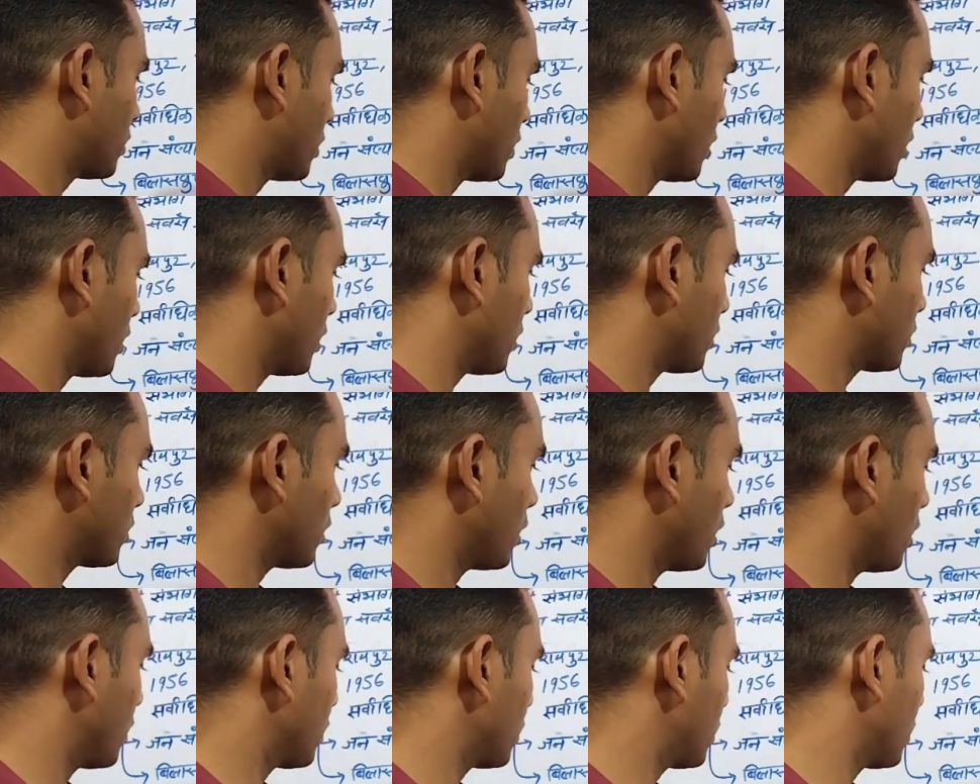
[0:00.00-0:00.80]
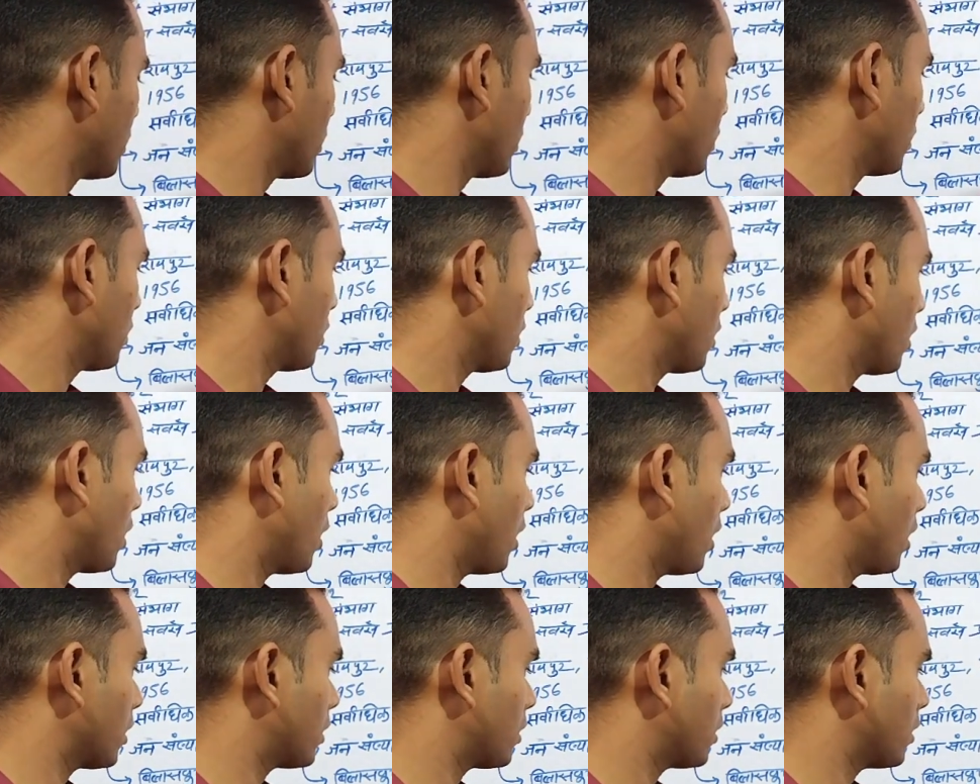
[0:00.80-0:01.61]
छ सात
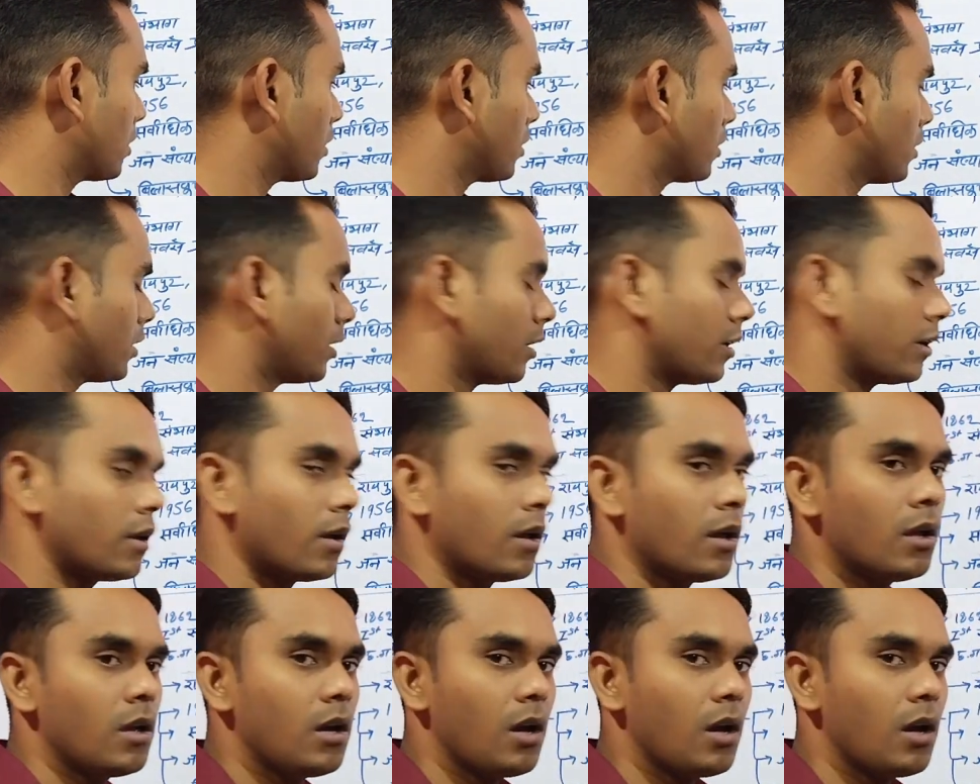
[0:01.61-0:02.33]
आठ ठीक